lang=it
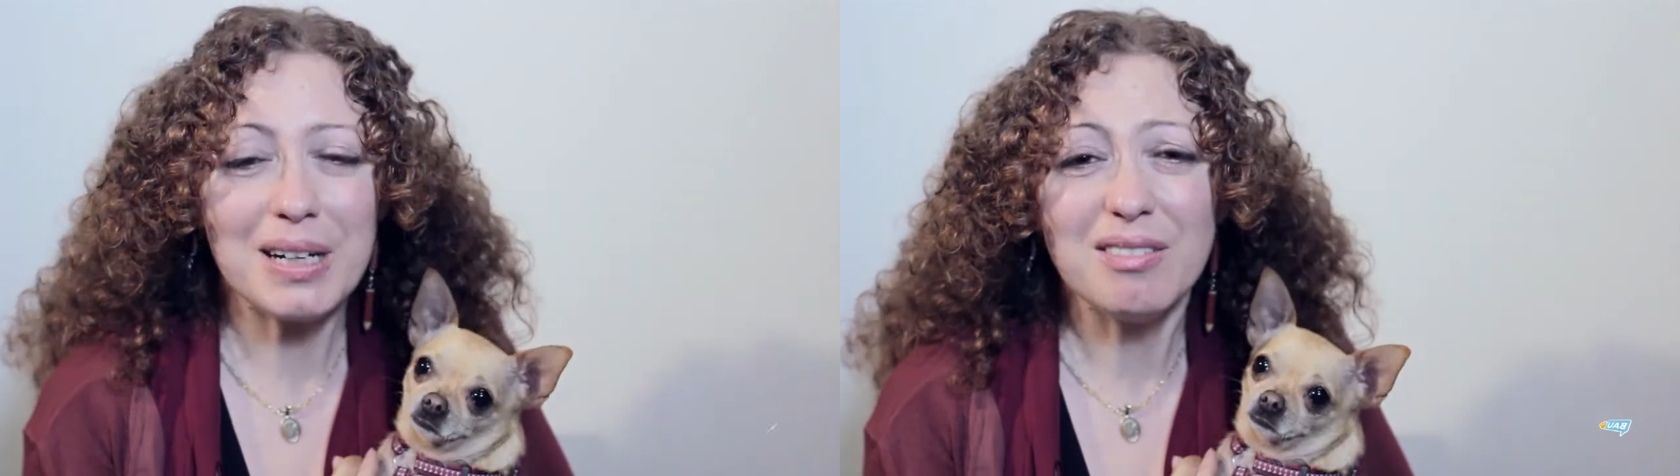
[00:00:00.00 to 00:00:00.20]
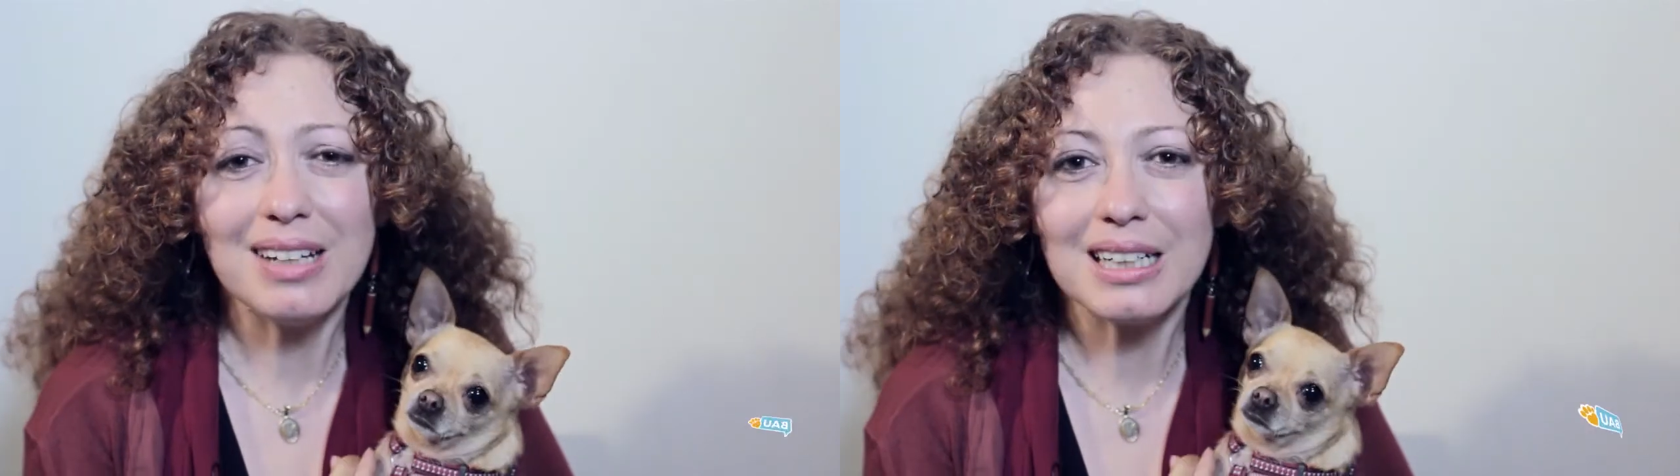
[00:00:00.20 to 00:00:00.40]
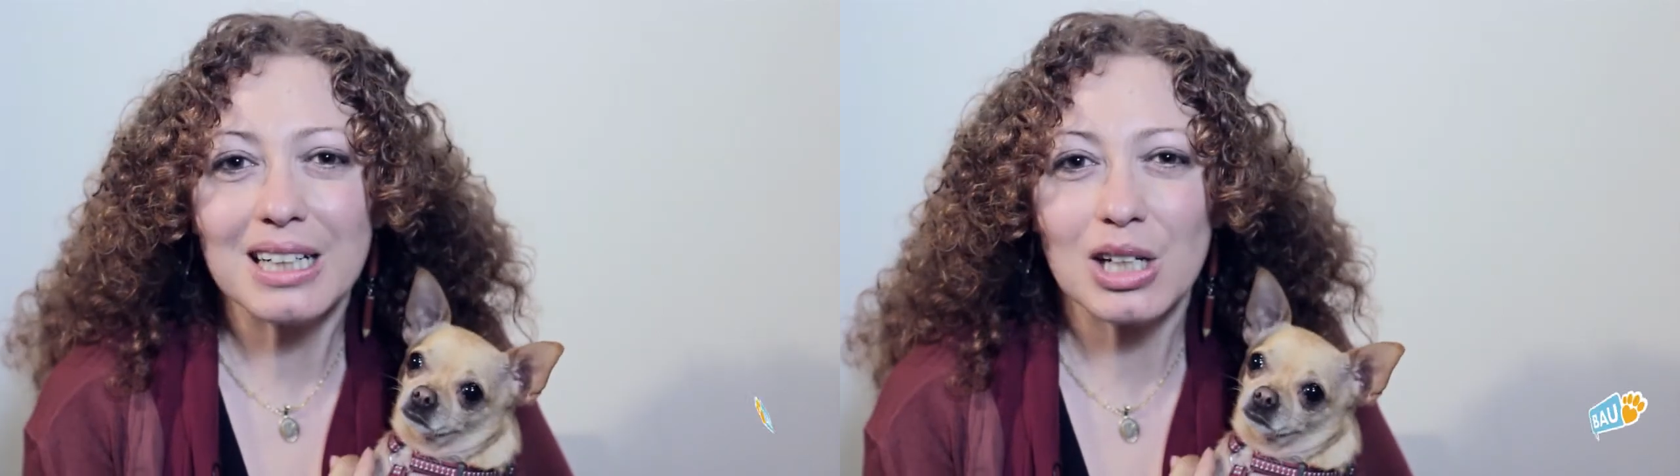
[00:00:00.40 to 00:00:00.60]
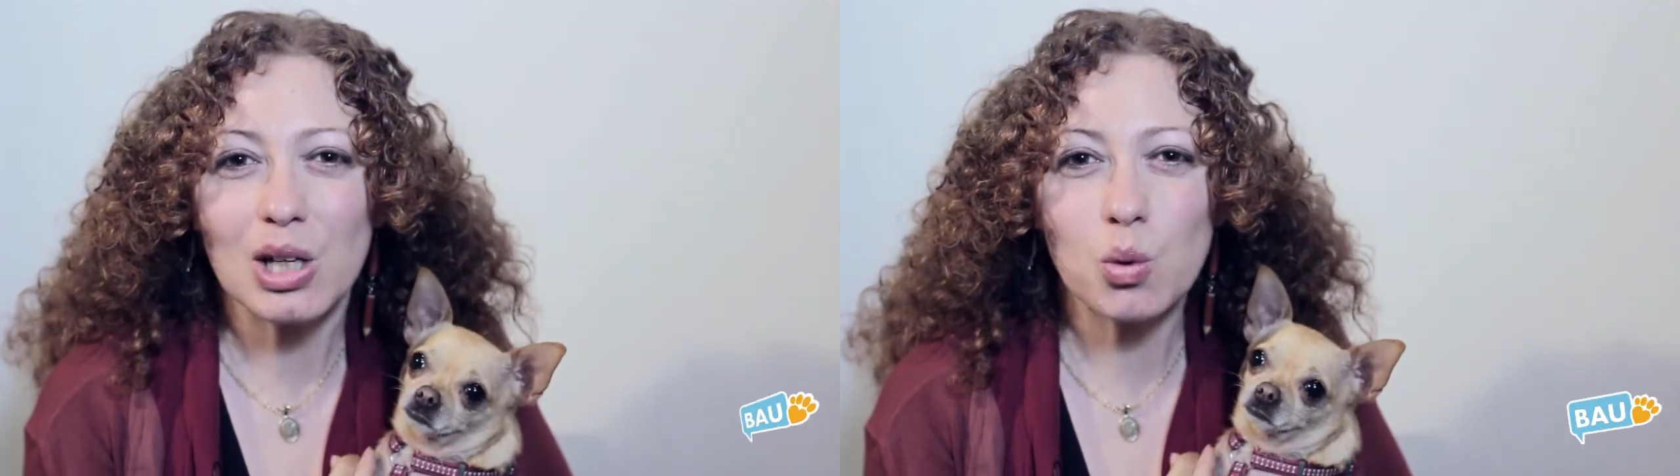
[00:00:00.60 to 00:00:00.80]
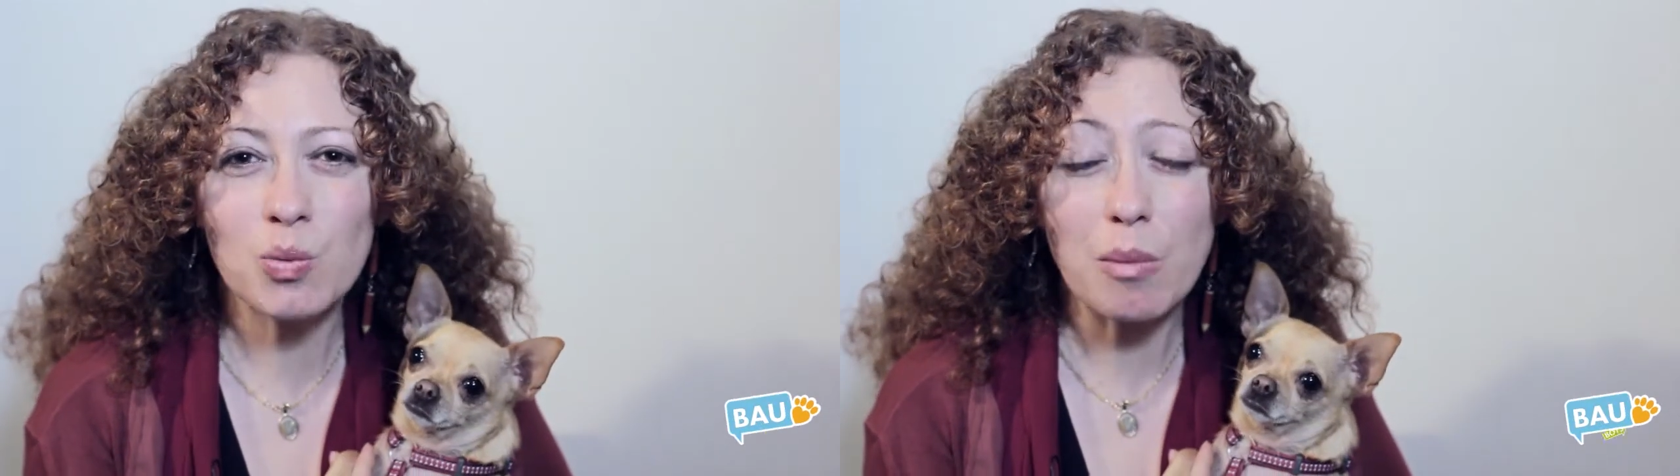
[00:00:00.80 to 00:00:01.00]
Per
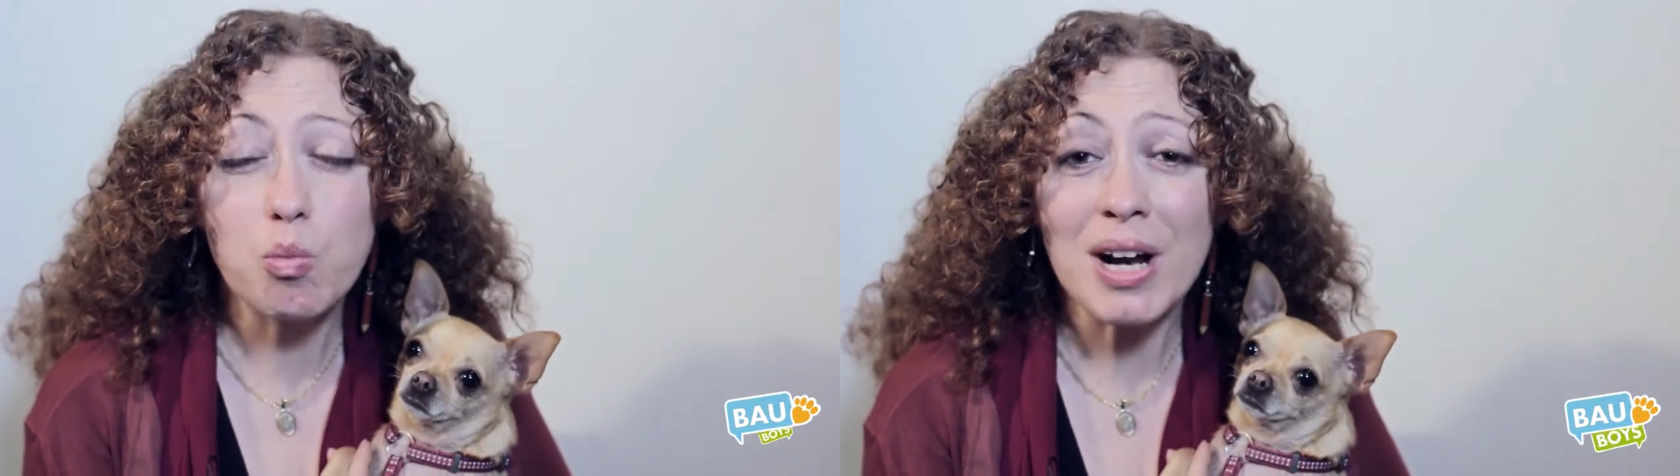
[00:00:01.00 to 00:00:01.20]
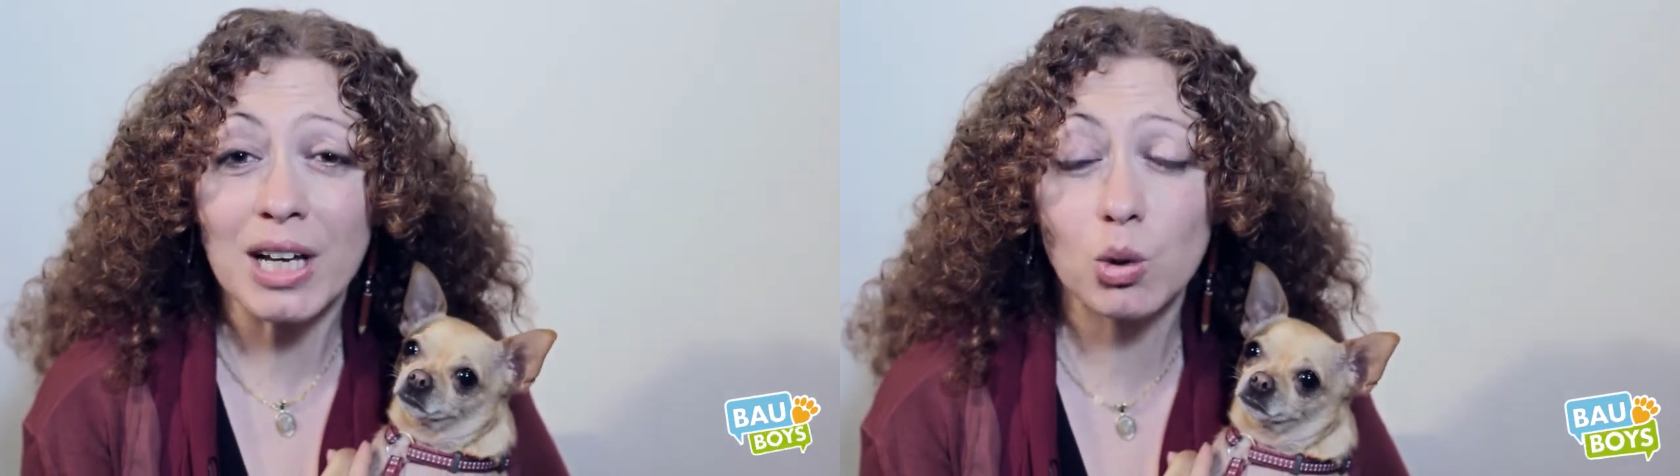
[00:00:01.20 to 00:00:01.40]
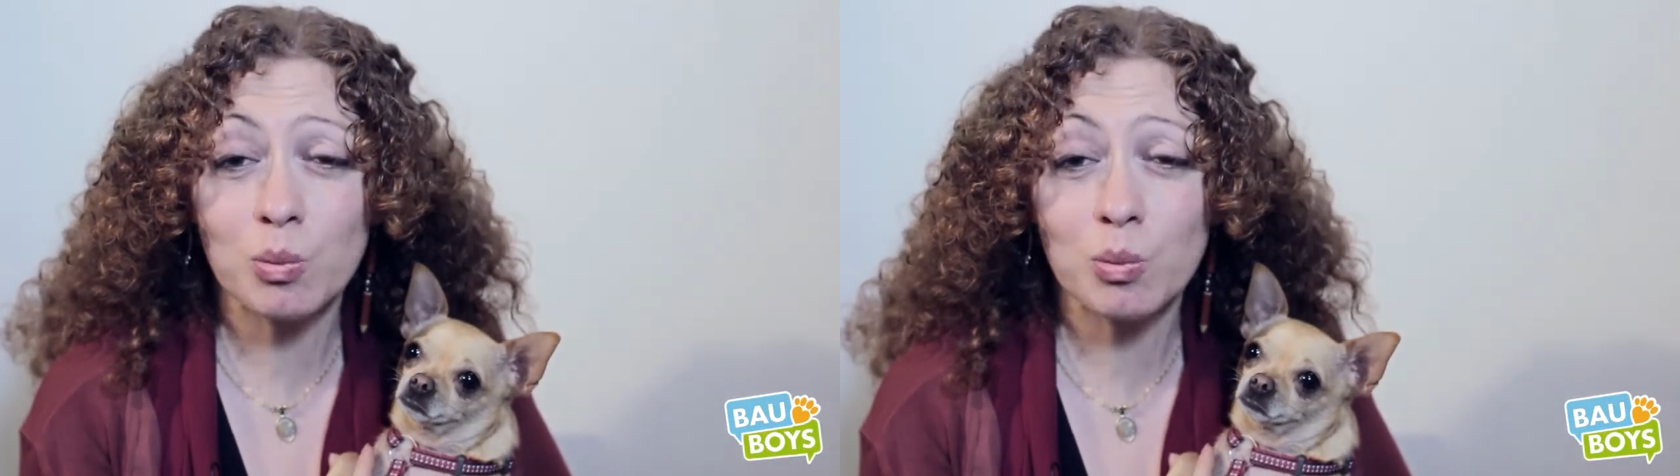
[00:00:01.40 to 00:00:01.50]
avere una buona